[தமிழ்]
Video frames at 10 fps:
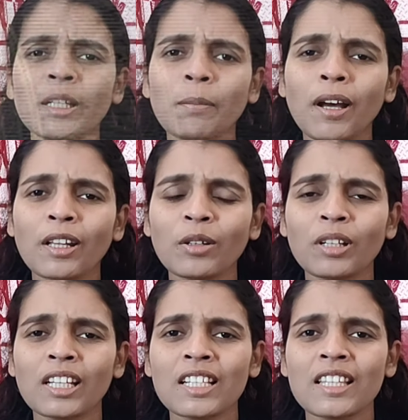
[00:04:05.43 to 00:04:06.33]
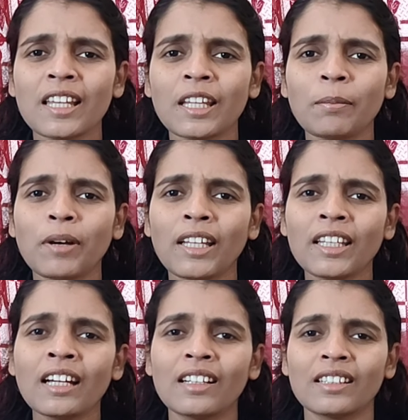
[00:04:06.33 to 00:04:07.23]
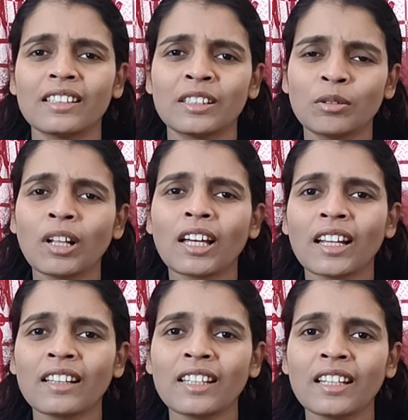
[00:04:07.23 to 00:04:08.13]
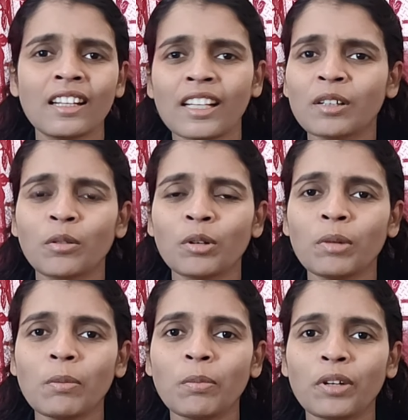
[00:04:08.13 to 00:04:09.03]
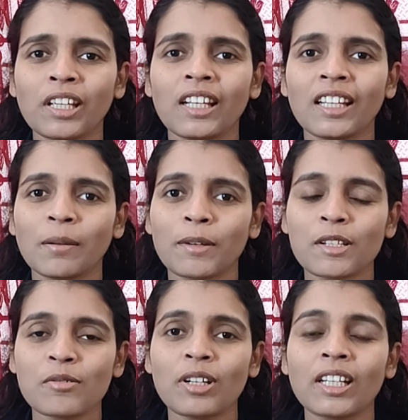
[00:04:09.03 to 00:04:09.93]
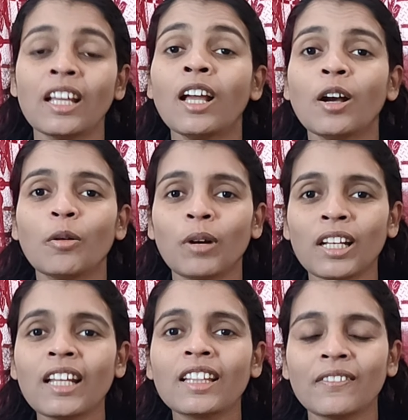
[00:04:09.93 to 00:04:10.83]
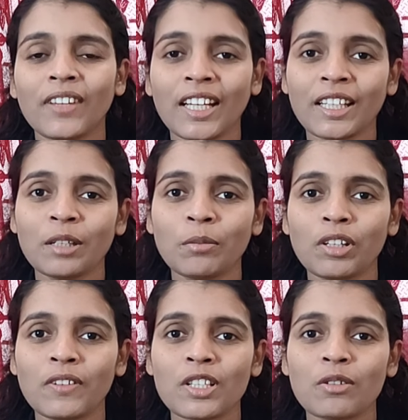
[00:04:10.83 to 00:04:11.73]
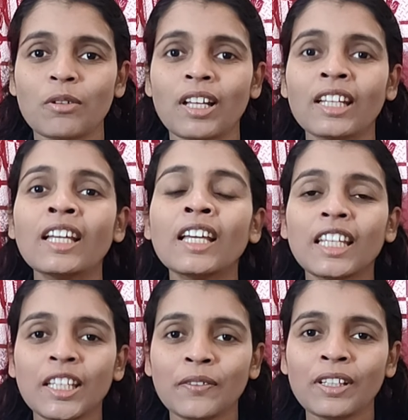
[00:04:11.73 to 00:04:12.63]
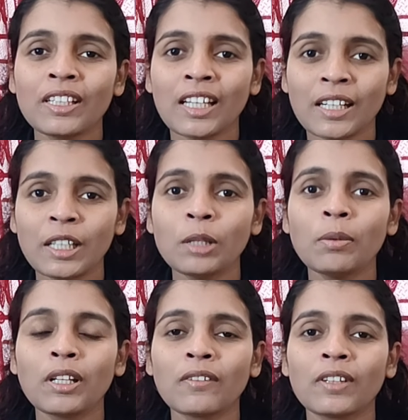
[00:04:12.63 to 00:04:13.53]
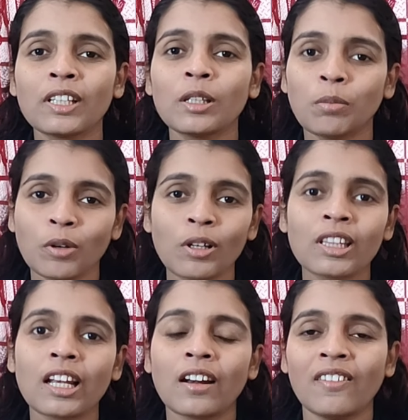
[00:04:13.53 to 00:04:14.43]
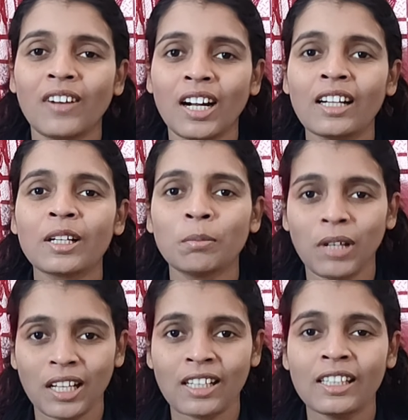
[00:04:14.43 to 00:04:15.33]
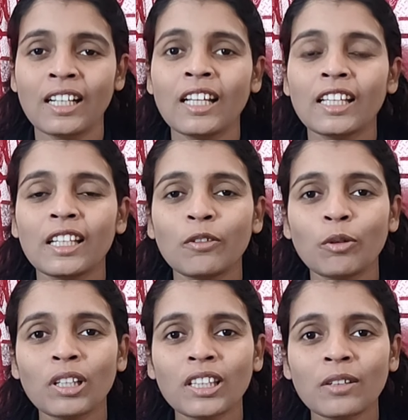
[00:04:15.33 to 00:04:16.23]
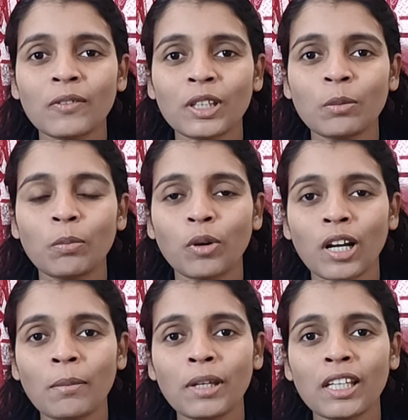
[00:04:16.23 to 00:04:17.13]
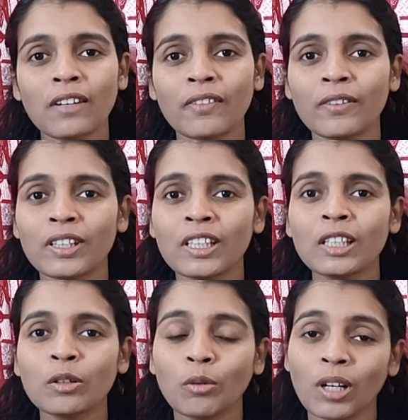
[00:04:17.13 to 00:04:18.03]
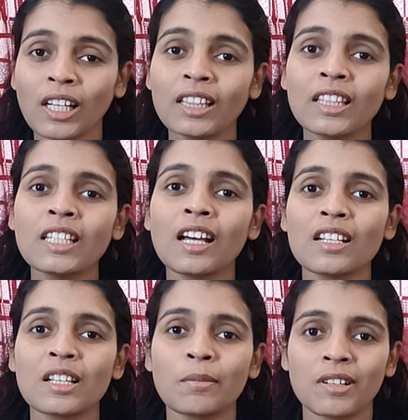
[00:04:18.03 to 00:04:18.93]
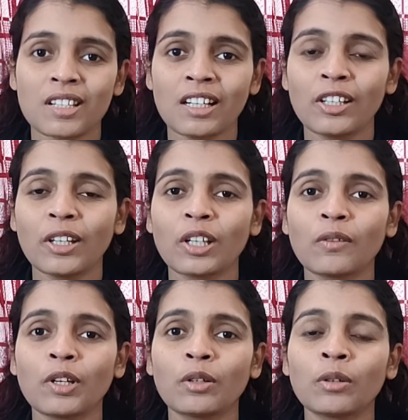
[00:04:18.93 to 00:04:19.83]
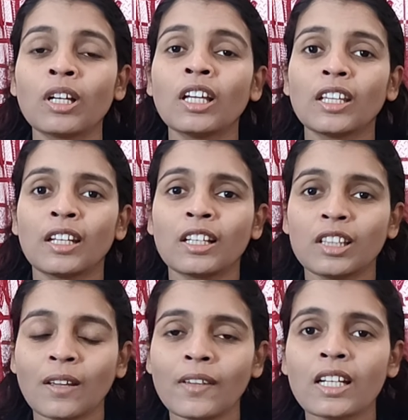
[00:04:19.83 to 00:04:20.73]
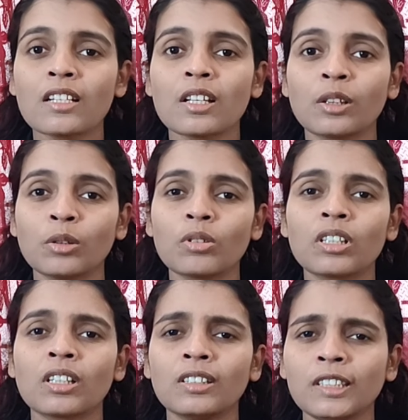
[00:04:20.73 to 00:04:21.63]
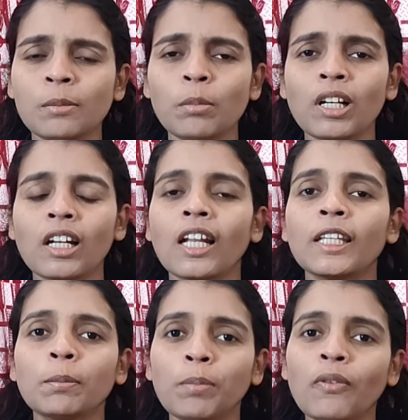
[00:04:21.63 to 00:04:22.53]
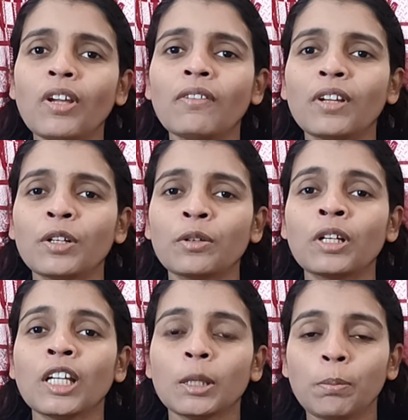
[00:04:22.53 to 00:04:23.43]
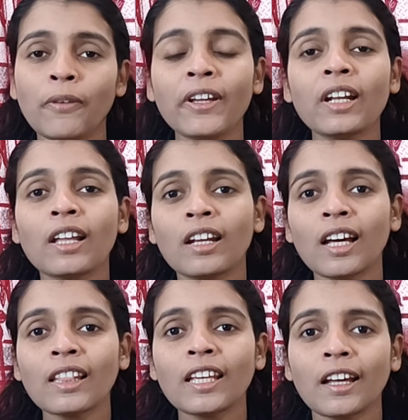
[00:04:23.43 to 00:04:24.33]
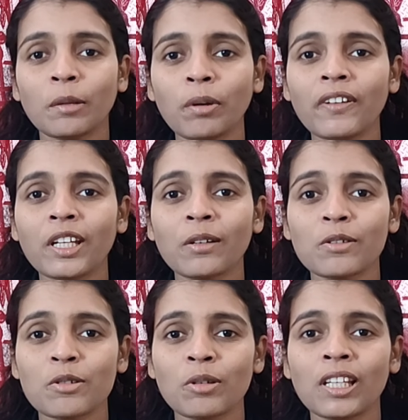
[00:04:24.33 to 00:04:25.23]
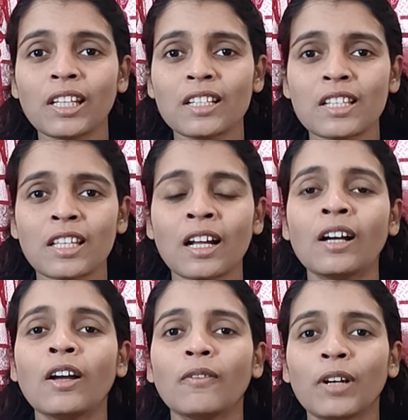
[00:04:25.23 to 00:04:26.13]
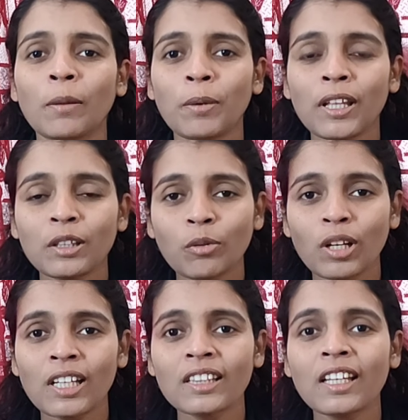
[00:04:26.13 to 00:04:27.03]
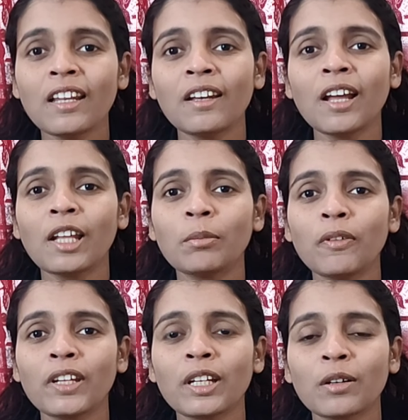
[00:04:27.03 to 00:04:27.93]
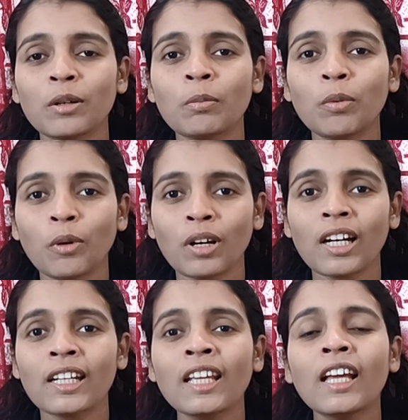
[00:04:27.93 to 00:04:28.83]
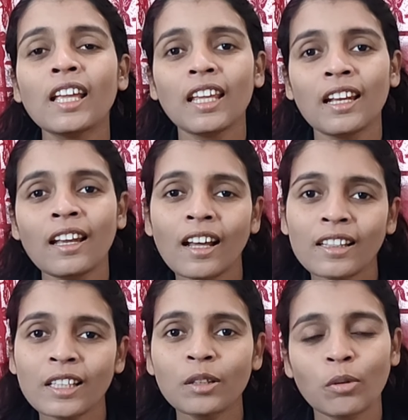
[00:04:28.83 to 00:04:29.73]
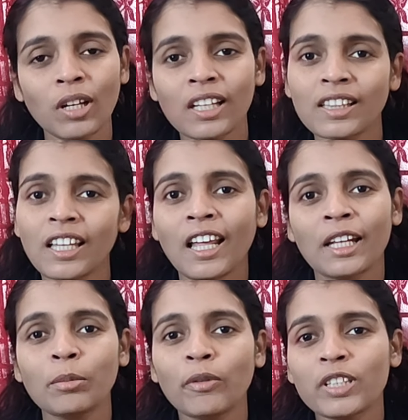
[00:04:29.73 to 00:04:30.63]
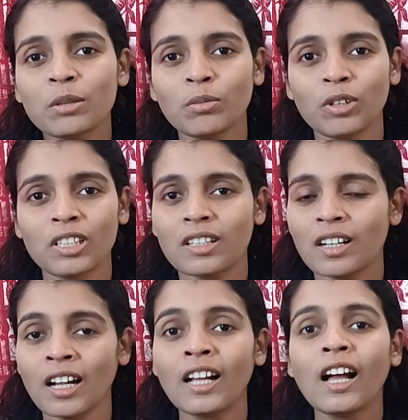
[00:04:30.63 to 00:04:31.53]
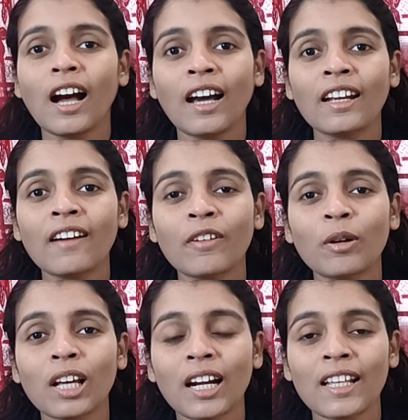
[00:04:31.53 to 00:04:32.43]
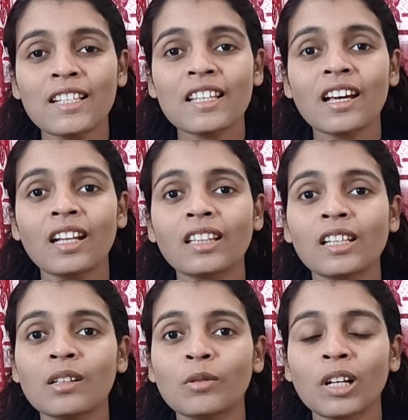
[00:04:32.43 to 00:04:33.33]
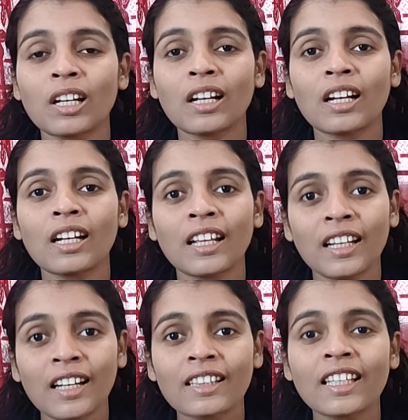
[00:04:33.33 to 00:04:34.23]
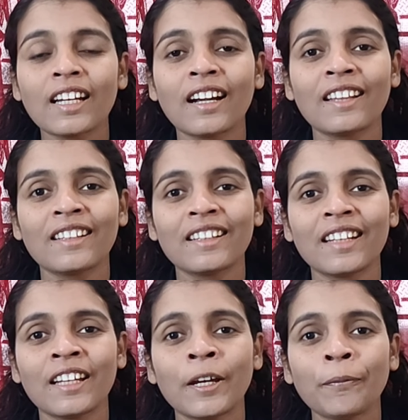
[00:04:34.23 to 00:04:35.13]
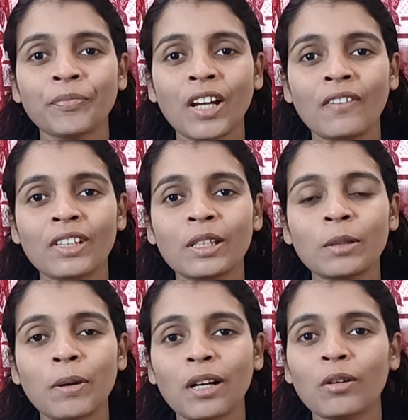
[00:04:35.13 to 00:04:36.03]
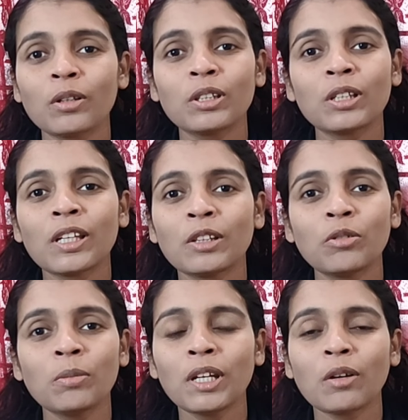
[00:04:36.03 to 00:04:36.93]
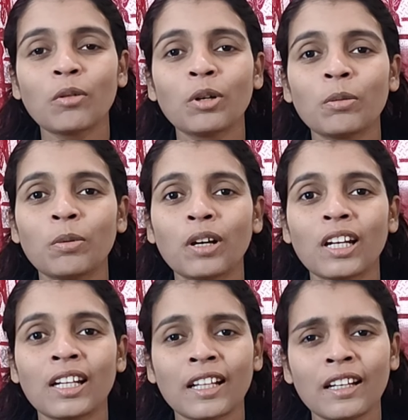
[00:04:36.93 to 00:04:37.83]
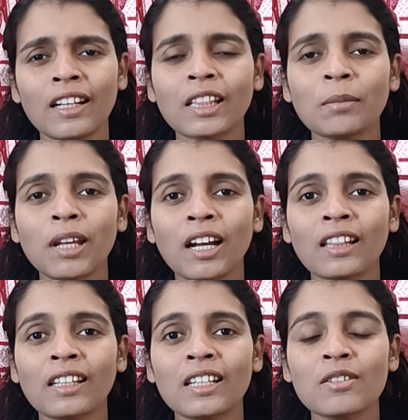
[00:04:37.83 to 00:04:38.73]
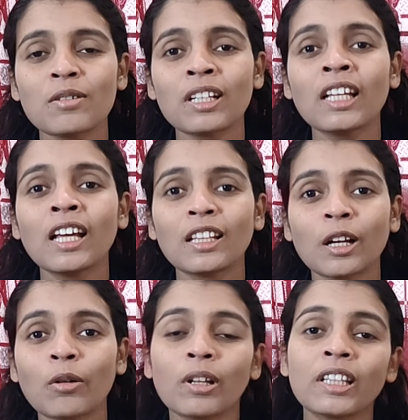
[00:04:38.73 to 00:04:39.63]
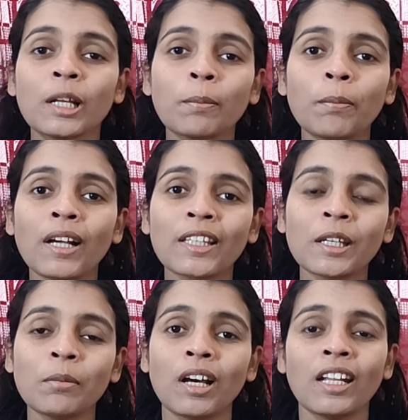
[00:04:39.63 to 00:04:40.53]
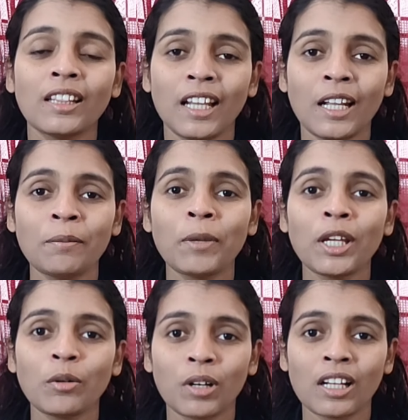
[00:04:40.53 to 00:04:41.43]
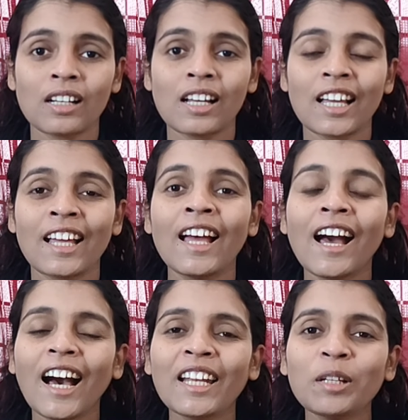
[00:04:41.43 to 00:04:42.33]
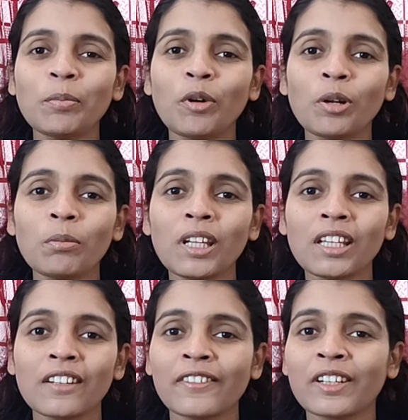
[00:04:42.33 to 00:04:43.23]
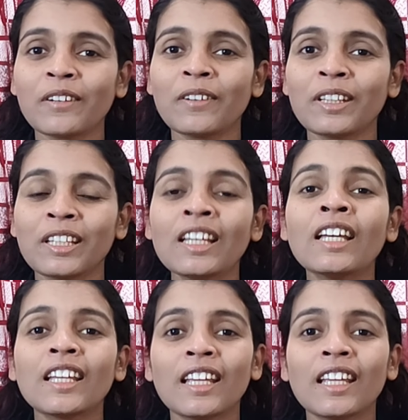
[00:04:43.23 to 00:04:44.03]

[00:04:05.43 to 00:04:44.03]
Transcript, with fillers: இதை பார்த்தோன்னே கிறிஸ்டியன் கேட்பான் ஐயா இதோட கருத்து என்ன எனக்கு ஒன்றுமே புரியலையே அப்படின்னு சொல்லிட்டு உடனே அந்த வியாக்கினி முனிவர் சொல்லுவார் இவங்க ரெண்டு பேரும் வந்து இந்த உலகத்தில் வாழ்கிற மக்கள் இல்லை ஒருத்தன் வந்து பொறாமைங்கிறவன் வந்து இந்த உலகத்தின் ஆசாபாசங்கள் எனக்கு வேணும் எனக்கு தேவையான சந்தோஷங்கள் இன்பங்கள் எல்லாம் இப்போவே வேணும் இப்போவே நான் எல்லாத்தையும் அனுபவிக்கணும்னு சொல்லி என்ன செய்கிறான் விடாப்படியே இந்த உலகத்திலே எல்லாம் அனுபவிக்கணும்னு போராடி எல்லாத்தையும் இந்த உலகத்திலே அனுபவித்து முடிச்சிடுறான் ஆனால் அவங்களோட கடைசி கால காலத்தில் தான் உணர்றாங்க நான் எல்லாத்தையும் இழந்துட்டேன் நான் வந்து இந்த பரலோகத்துக்கு எதுவுமே நான் கொண்டு போகலை நான் எல்லாத்தையுமே இழந்துட்டேன்னு சொல்லிட்டு தங்களோட நிர்பாக்கியமான நிலைமையை உணர்றாங்க ஆனால் இந்த பொறுமைங்கிறவங்க வந்து